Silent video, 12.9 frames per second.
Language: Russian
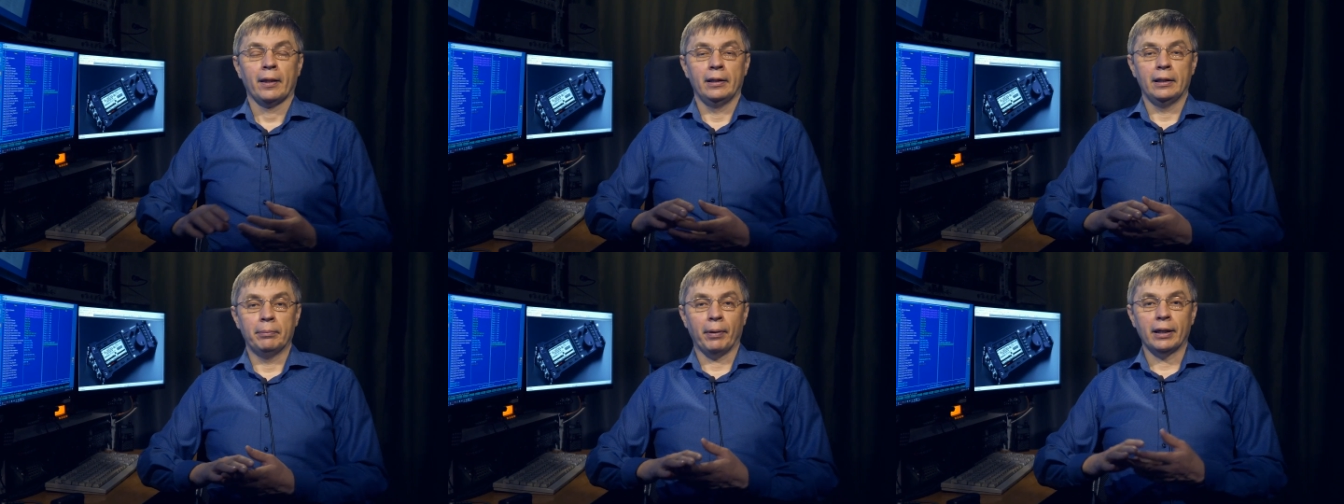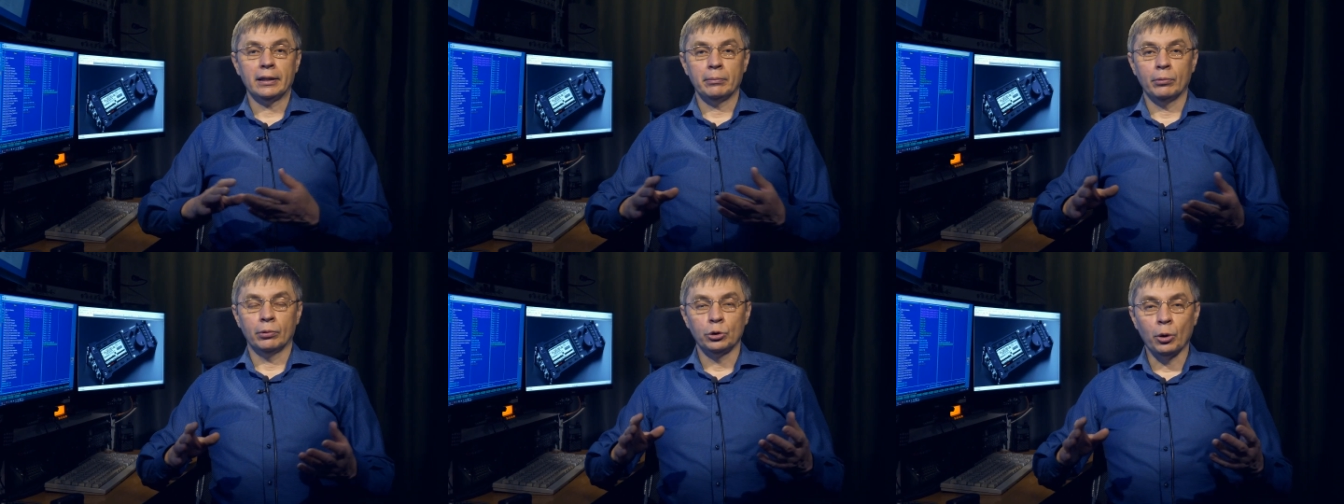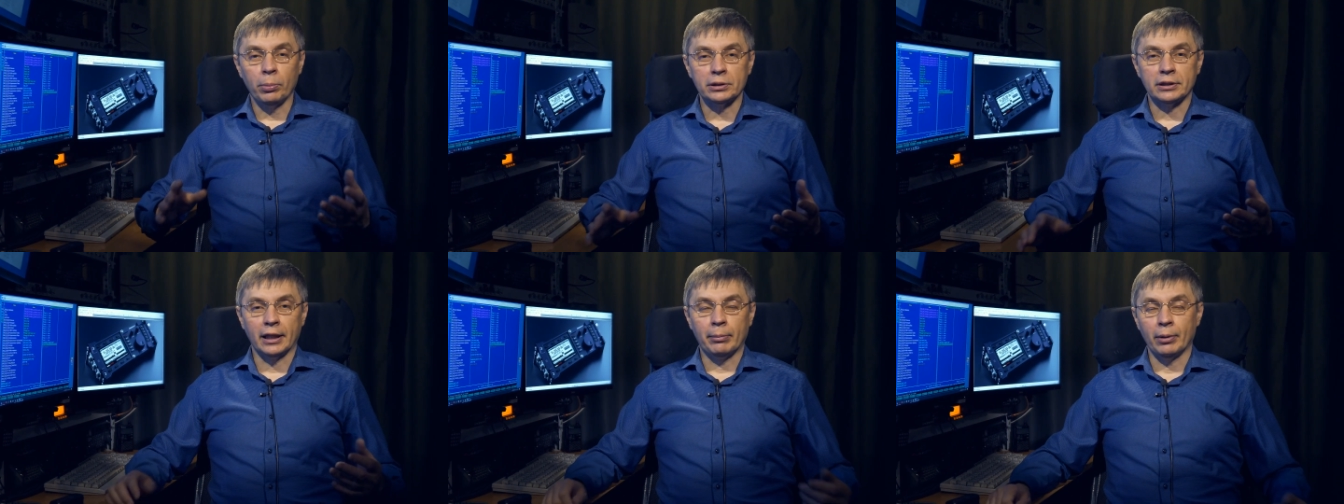И поэтому
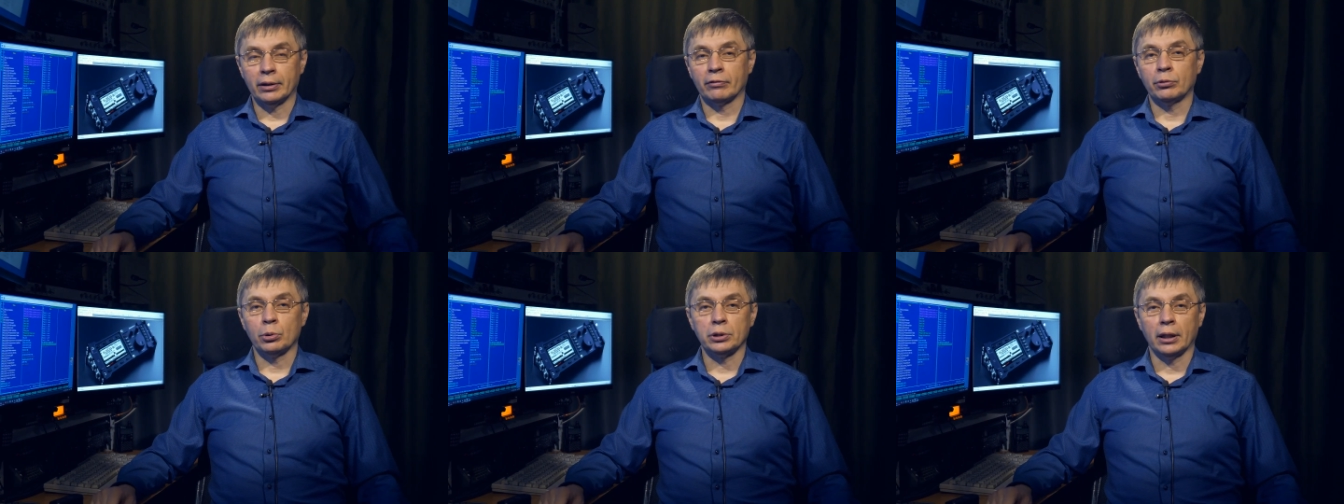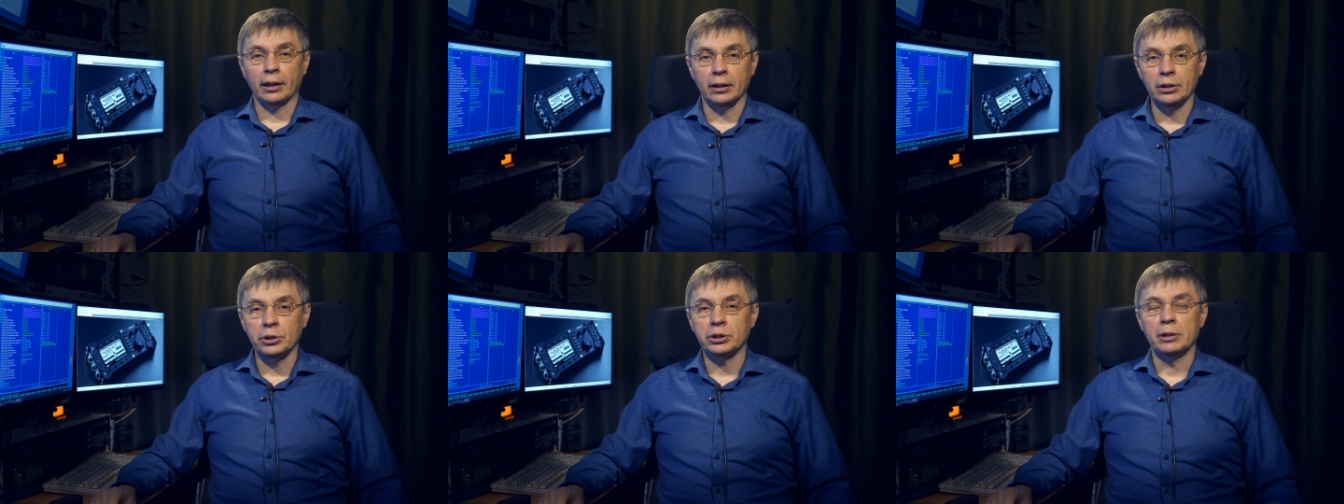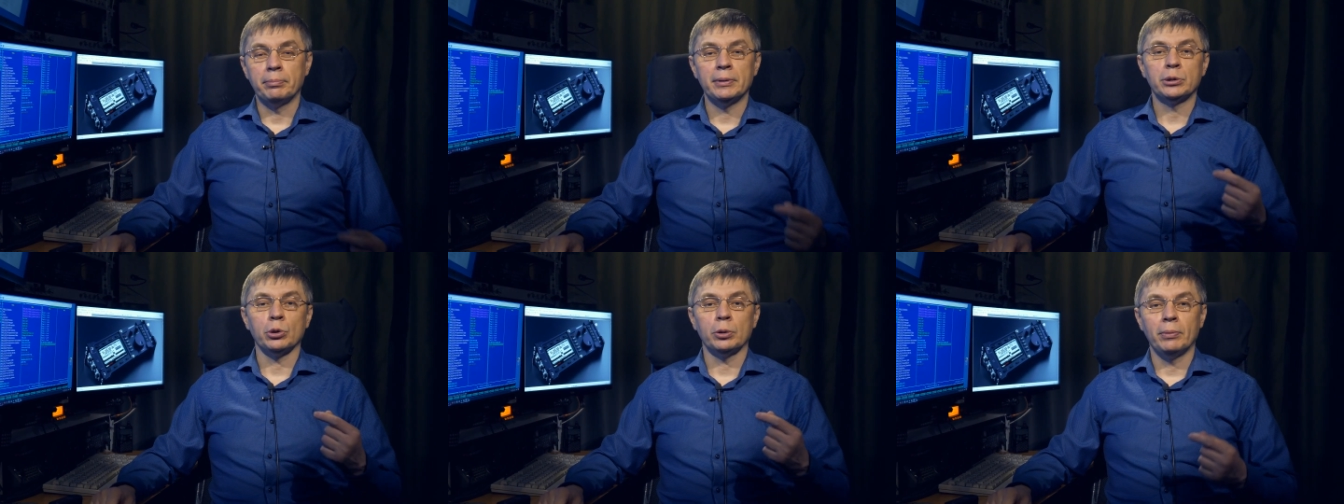емкости аккумуляторов тоже ограничены.
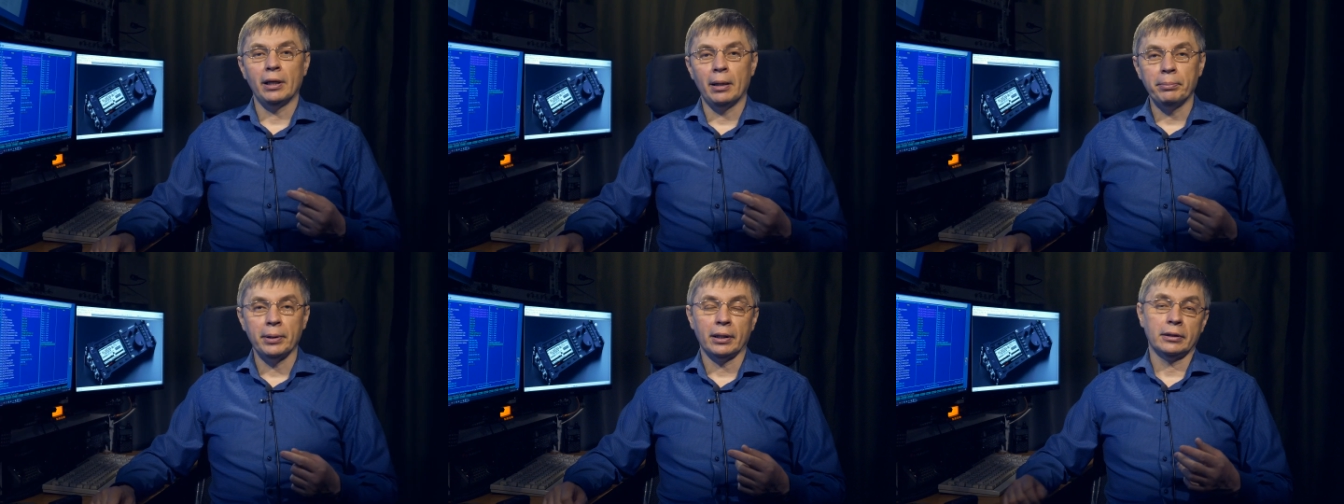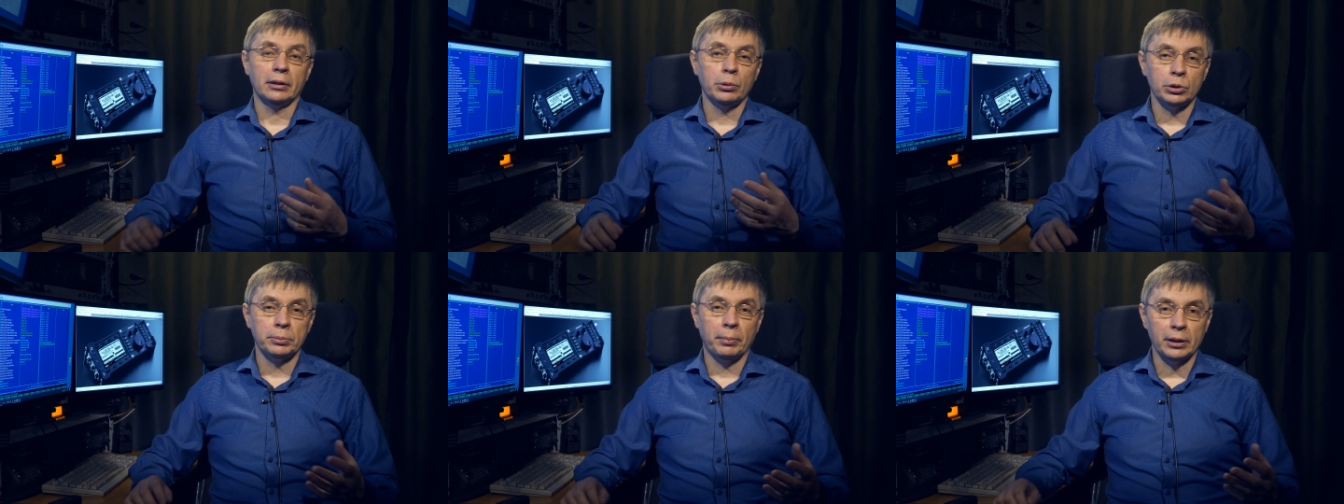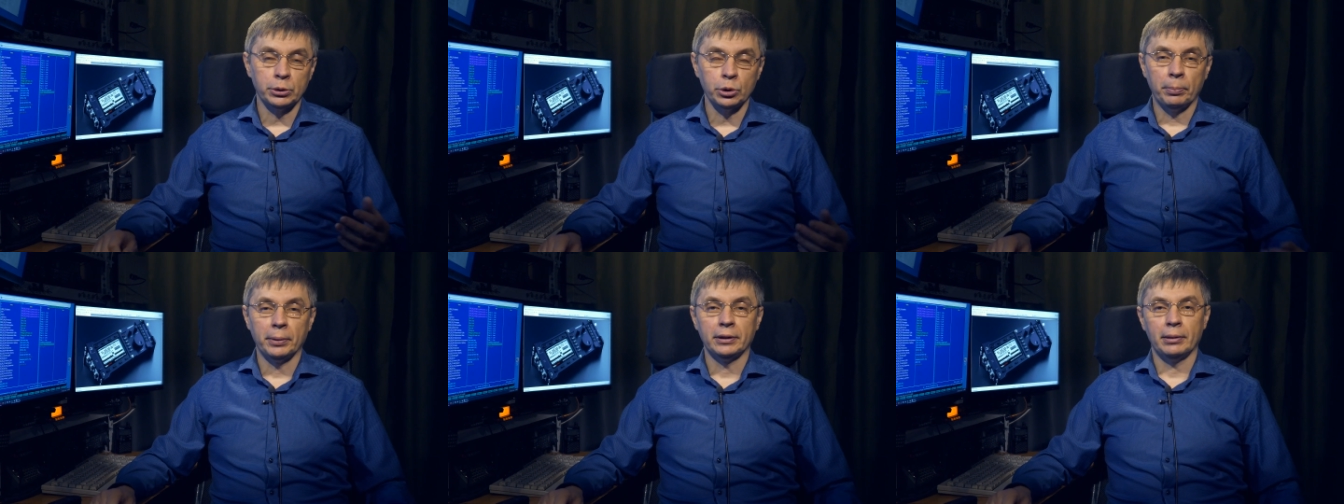500 мА – это тоже
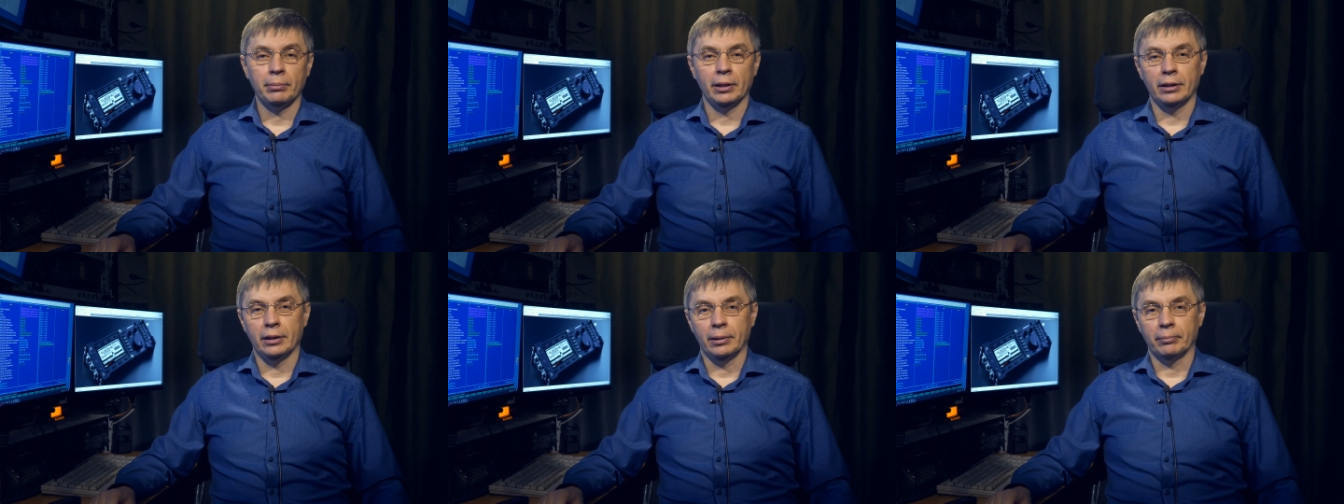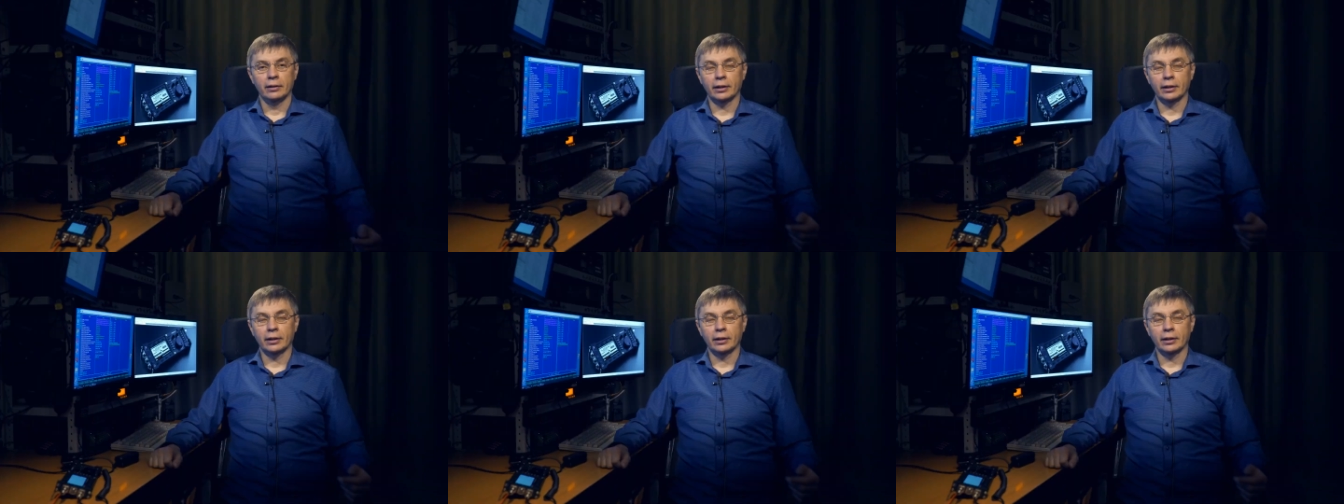большое потребление.